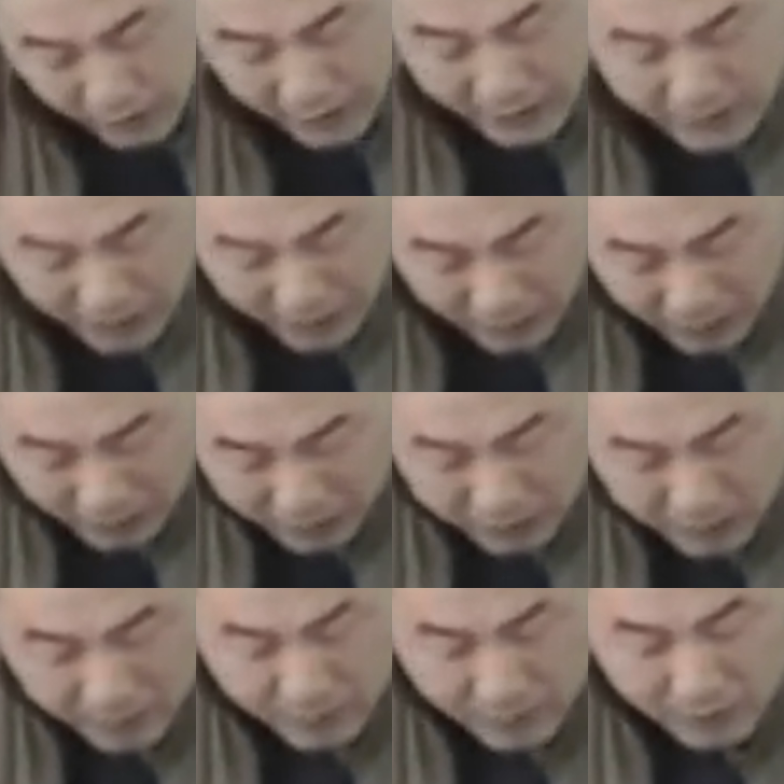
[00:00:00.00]
热来讲
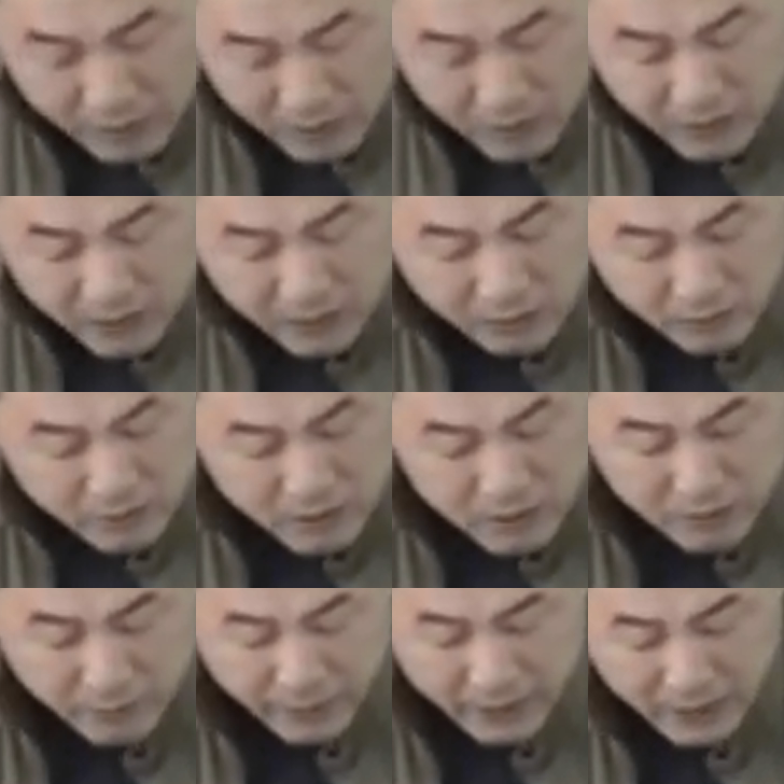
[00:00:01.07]
哈，理由是
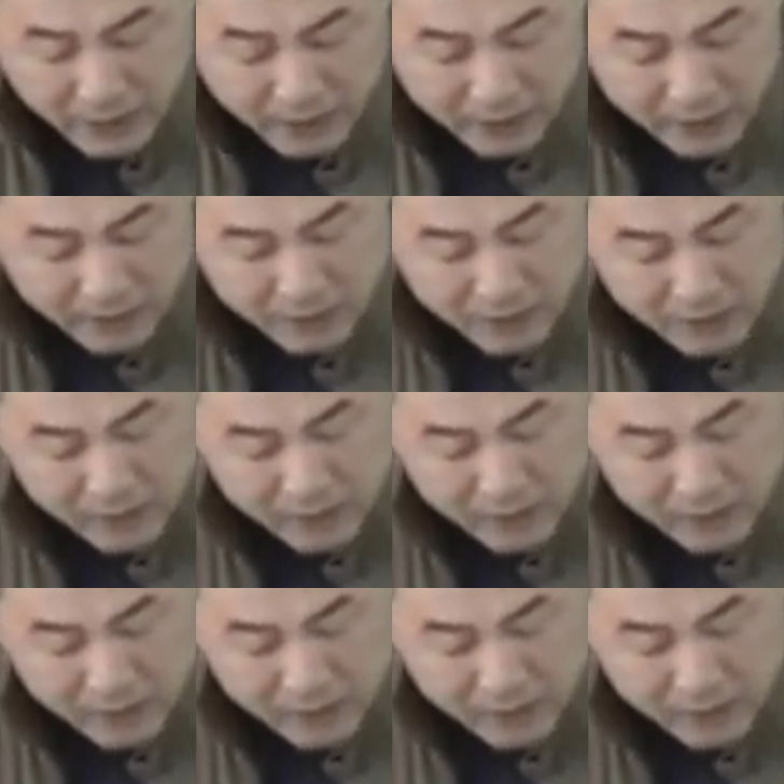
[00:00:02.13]
什么呀？